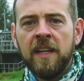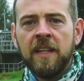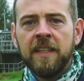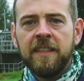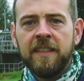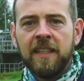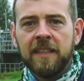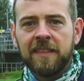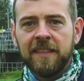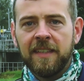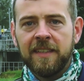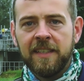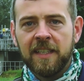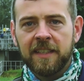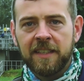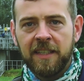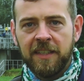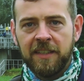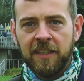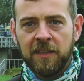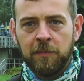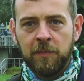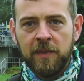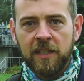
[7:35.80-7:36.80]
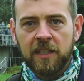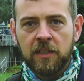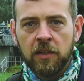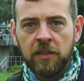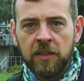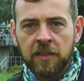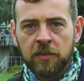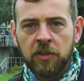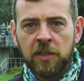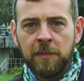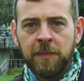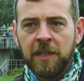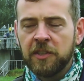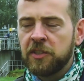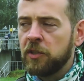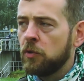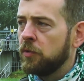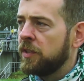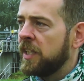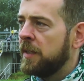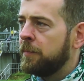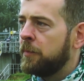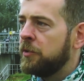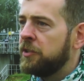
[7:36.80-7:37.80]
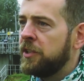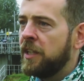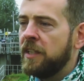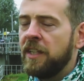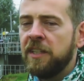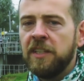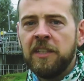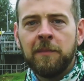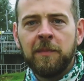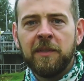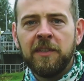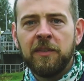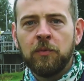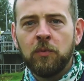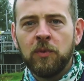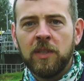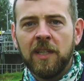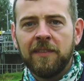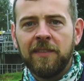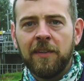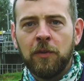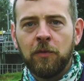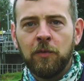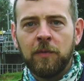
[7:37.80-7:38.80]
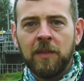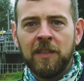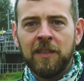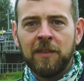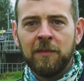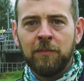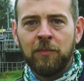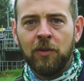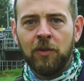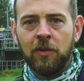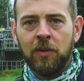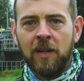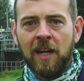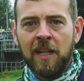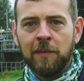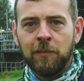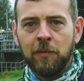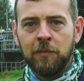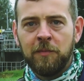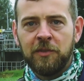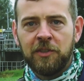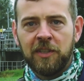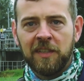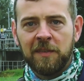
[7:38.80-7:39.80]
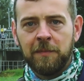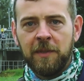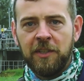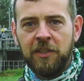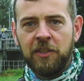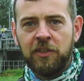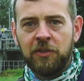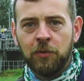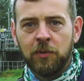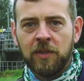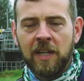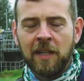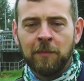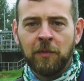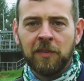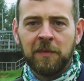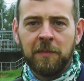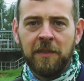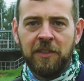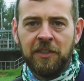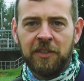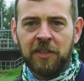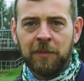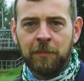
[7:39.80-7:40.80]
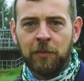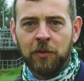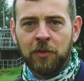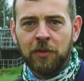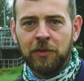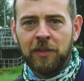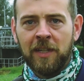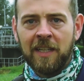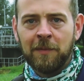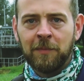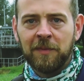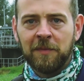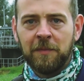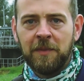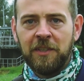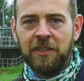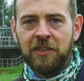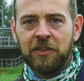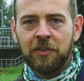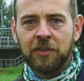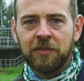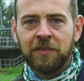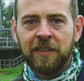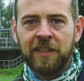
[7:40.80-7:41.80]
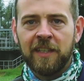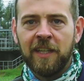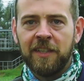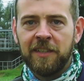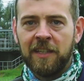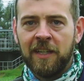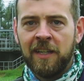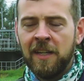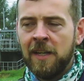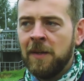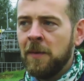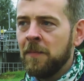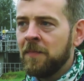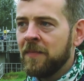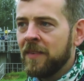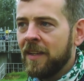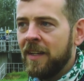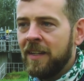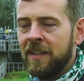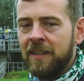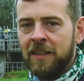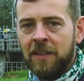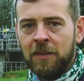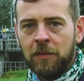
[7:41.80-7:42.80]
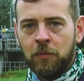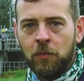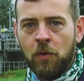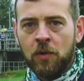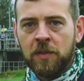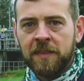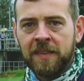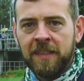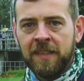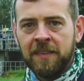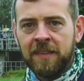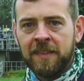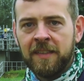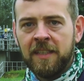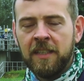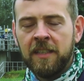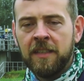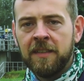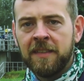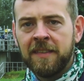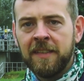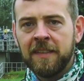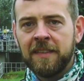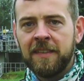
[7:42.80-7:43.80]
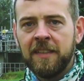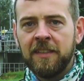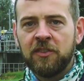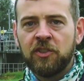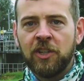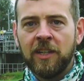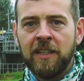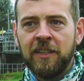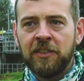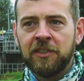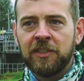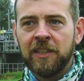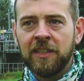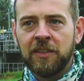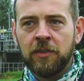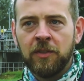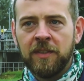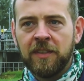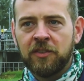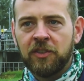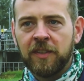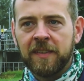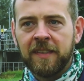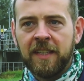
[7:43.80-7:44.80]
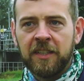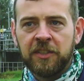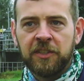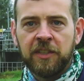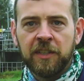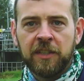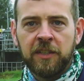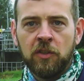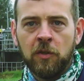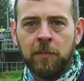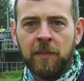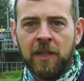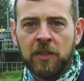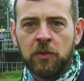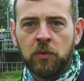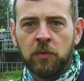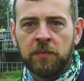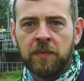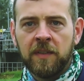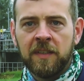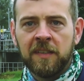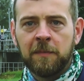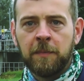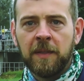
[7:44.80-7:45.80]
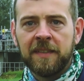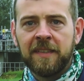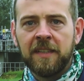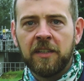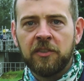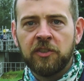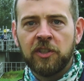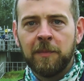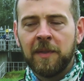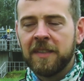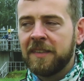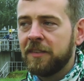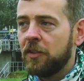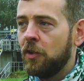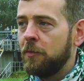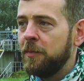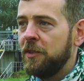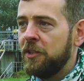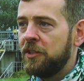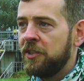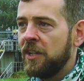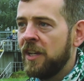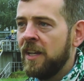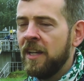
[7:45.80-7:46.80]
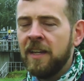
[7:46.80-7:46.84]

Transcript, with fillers: Jest jednak jeden myk, którym jeszcze tutaj podzielę i nie będę udawał, bo albo mi się zmieni ciuch, albo zmieni się pogoda, albo zmieni się oświetlenie. Walk 60 Challenge to jest 16 km, spacer trzeba zrobić.